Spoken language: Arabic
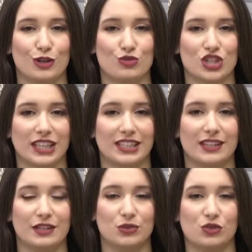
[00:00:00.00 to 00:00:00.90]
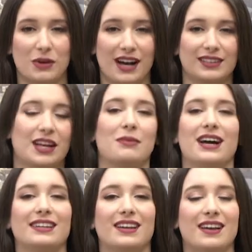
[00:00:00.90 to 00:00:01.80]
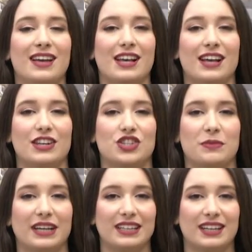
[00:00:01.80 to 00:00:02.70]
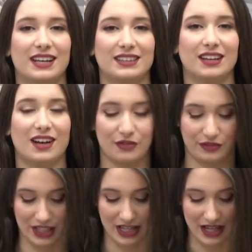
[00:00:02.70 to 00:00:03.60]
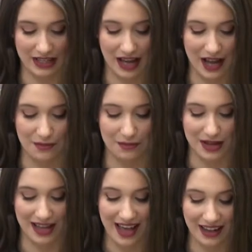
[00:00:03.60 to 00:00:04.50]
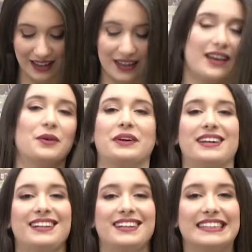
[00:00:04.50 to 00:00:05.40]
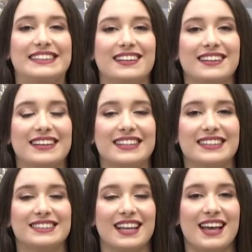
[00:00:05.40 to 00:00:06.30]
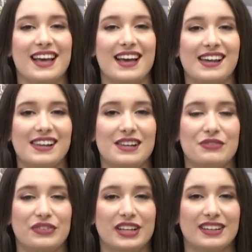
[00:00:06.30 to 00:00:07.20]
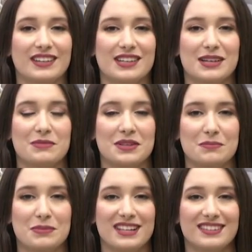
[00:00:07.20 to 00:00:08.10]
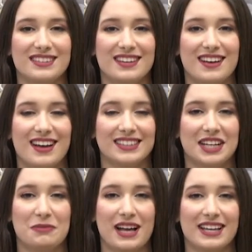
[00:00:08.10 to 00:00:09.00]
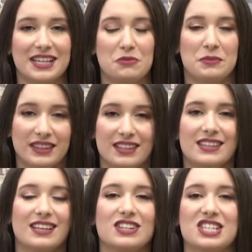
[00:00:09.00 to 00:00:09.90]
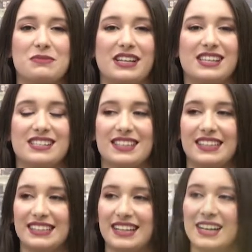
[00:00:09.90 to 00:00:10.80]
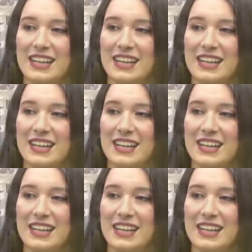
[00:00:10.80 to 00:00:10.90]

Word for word: مشاهدينا اليوم حضر معنا الجمعية الثقافية نعم آن الأوان لترقية الفكر من باتنا حضر معايا ممثلة الجمعية سيدة